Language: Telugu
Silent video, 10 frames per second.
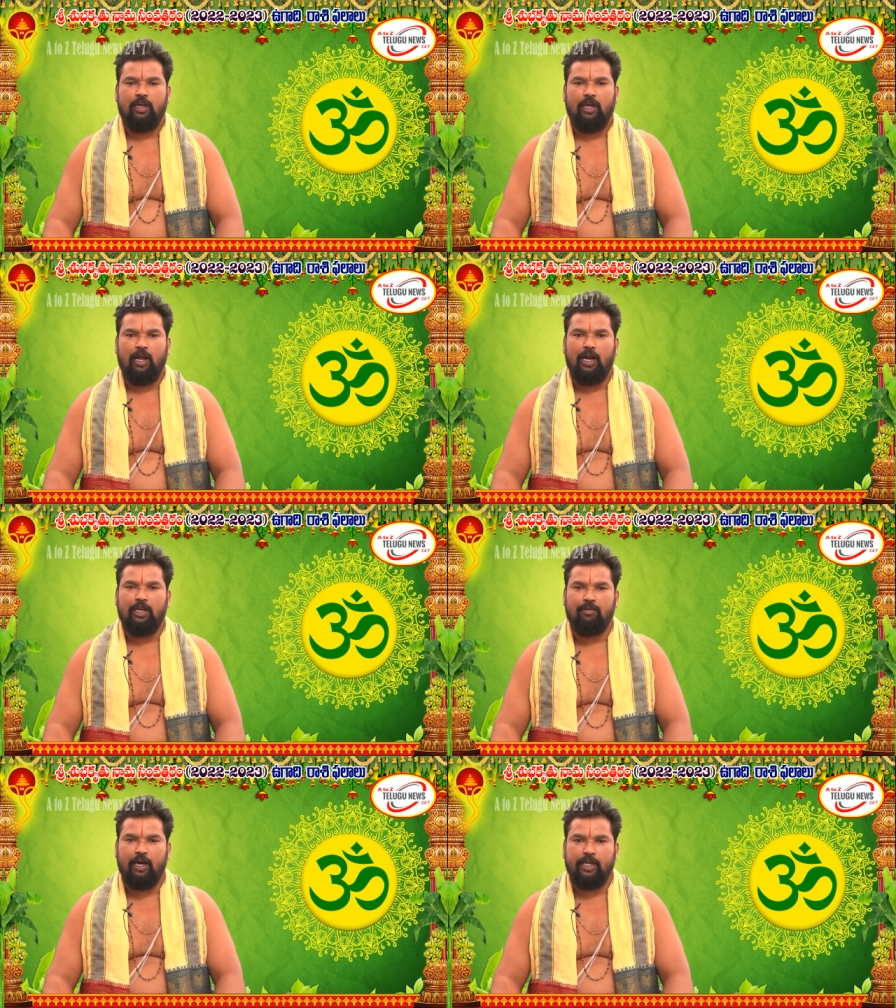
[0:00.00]

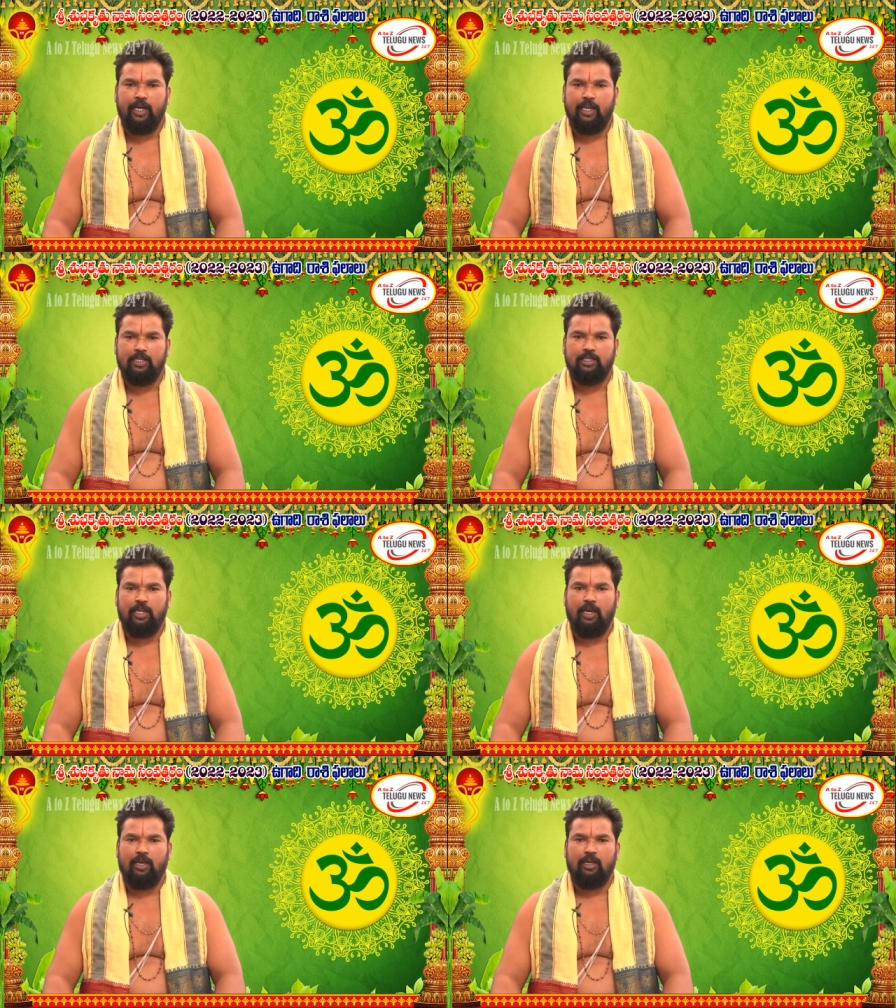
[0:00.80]
ఎలాంటి వారికైనా
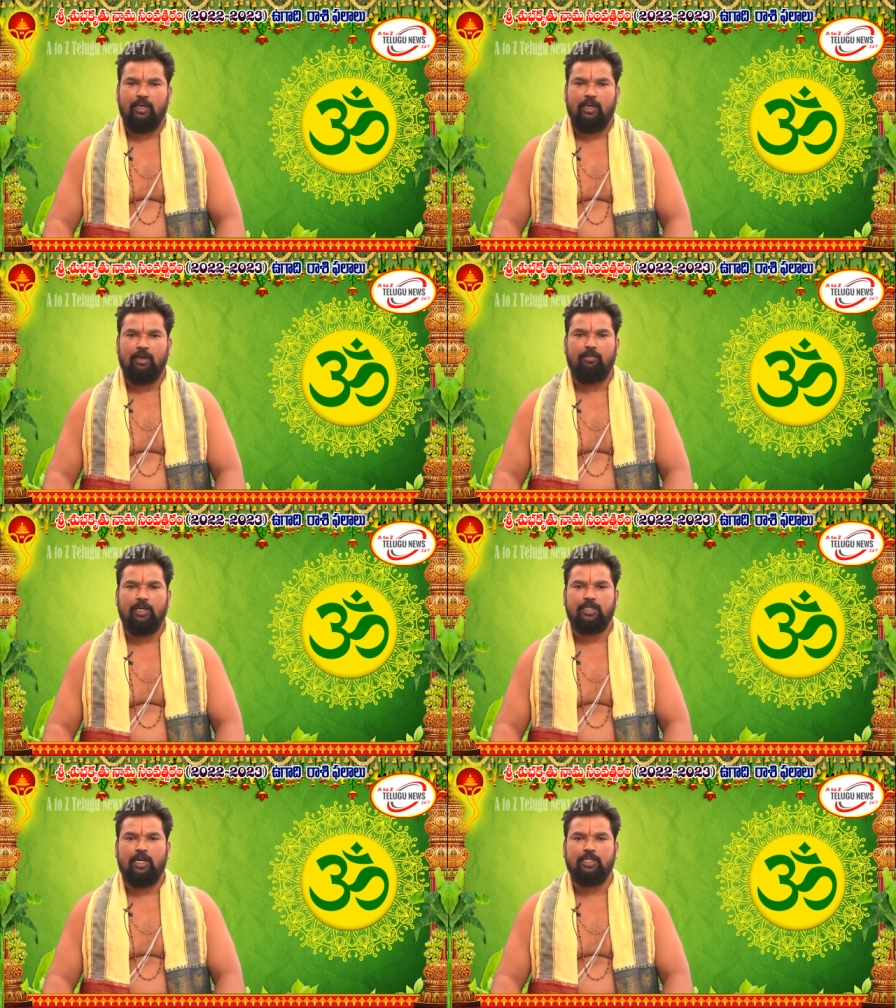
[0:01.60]
సరే ఈ
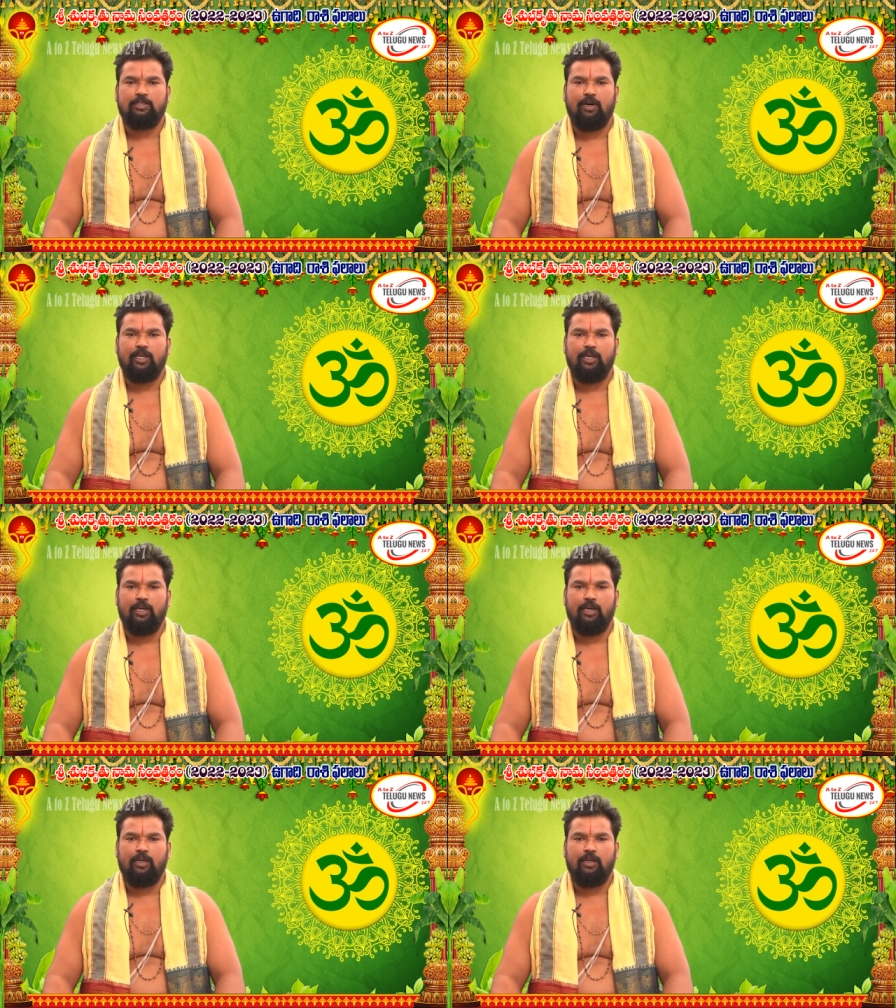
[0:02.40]
మేషరాశి వారికి
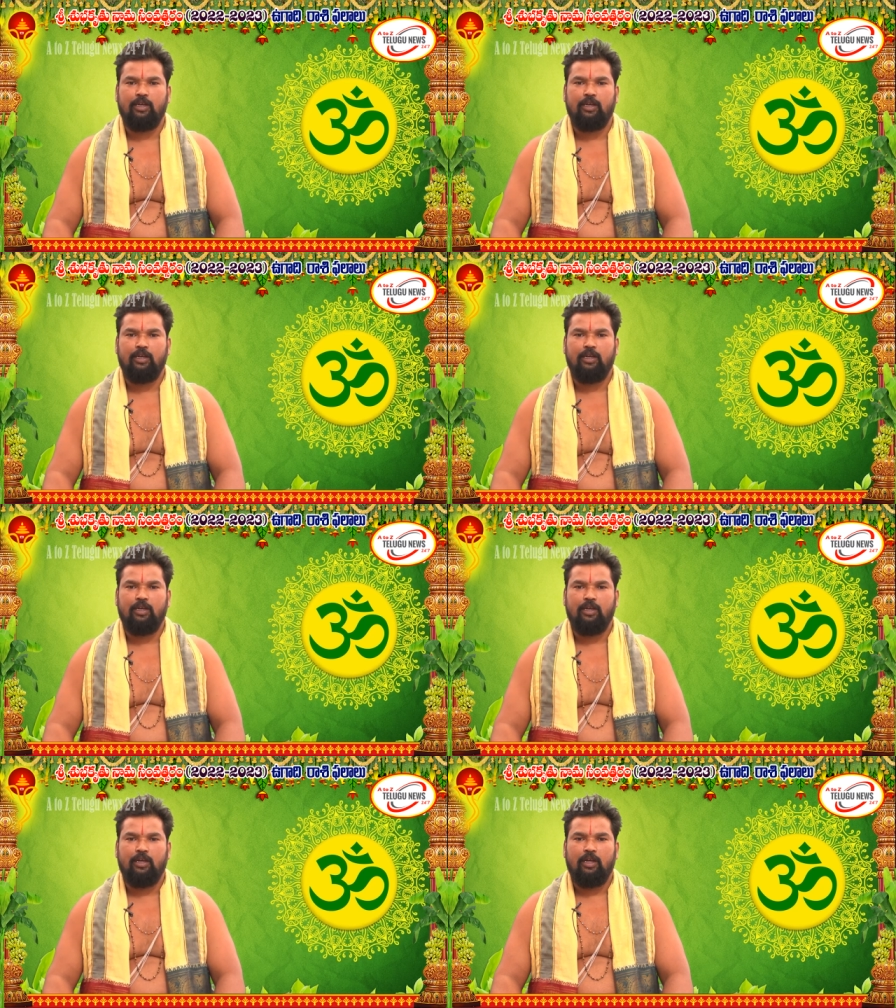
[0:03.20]

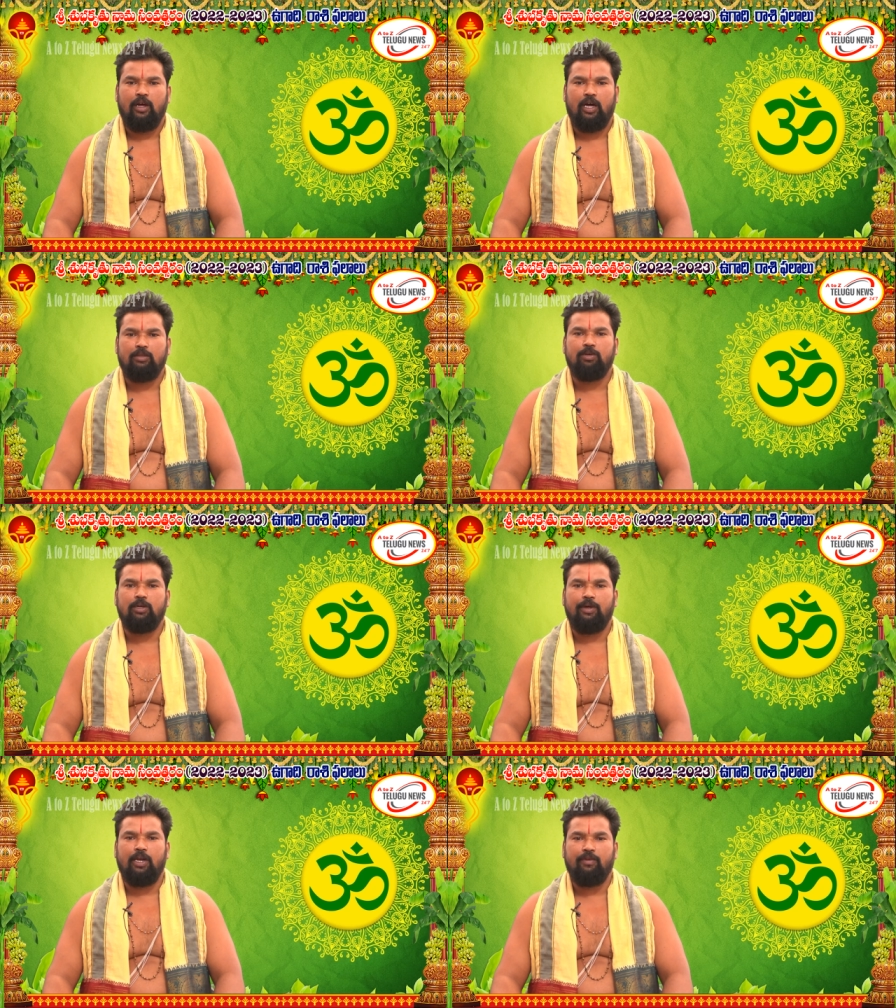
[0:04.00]

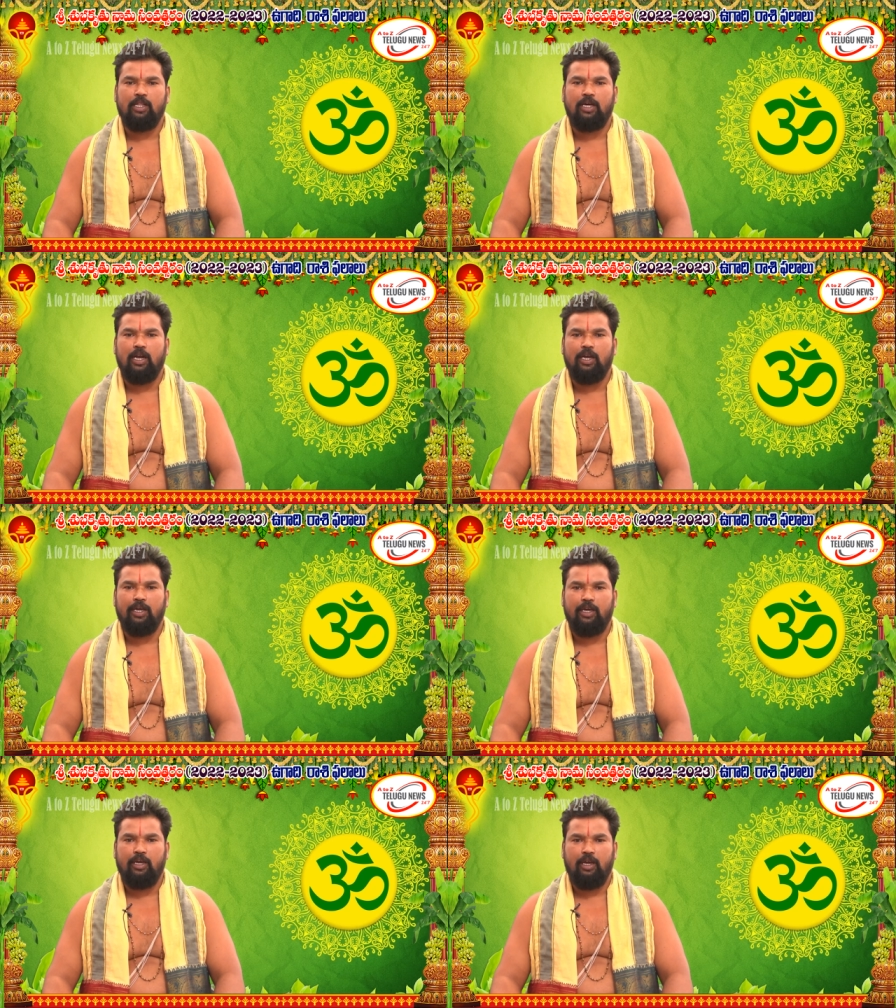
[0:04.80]
అద్భుతమైన
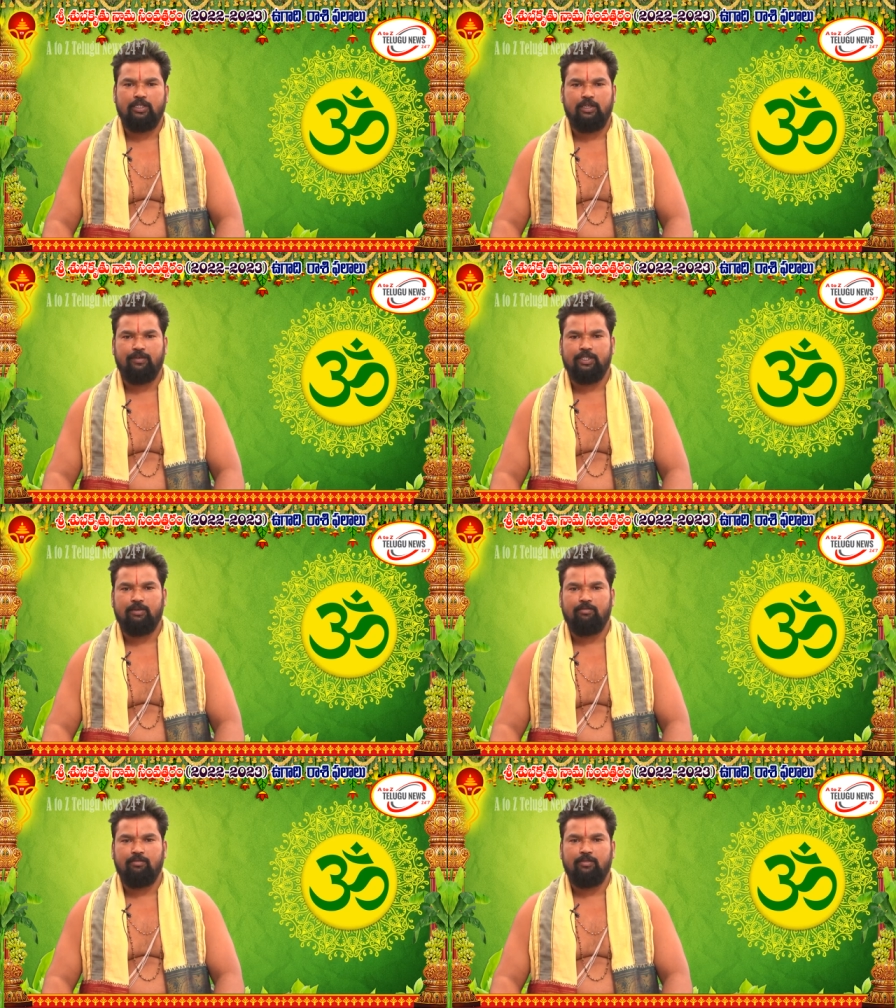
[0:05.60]
ఫలితాలని ఈ
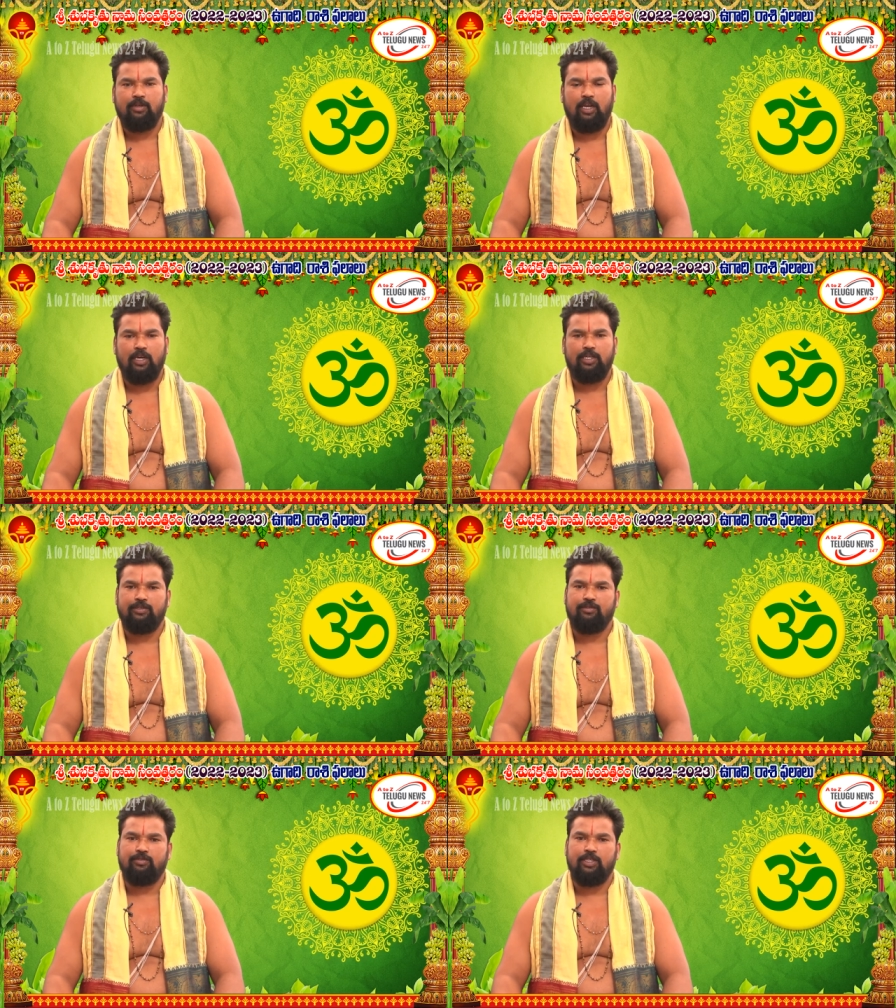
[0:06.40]
సంవత్సరం
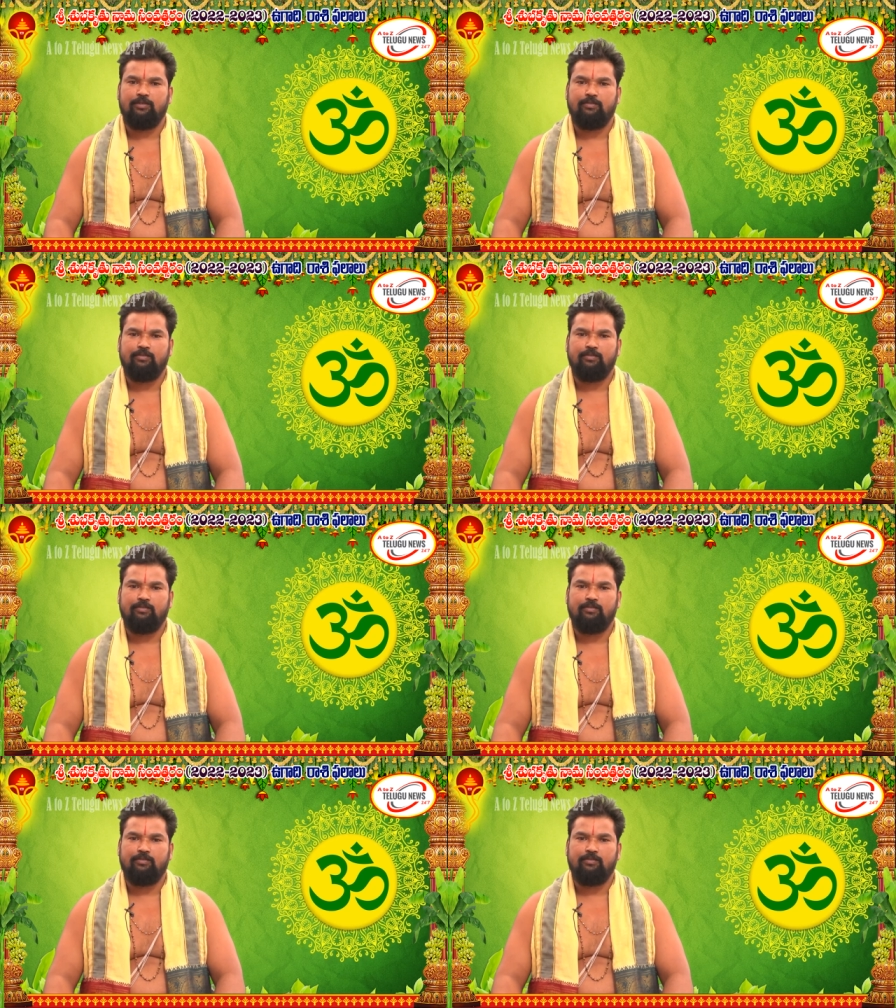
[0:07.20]
కలుగజేస్తుంది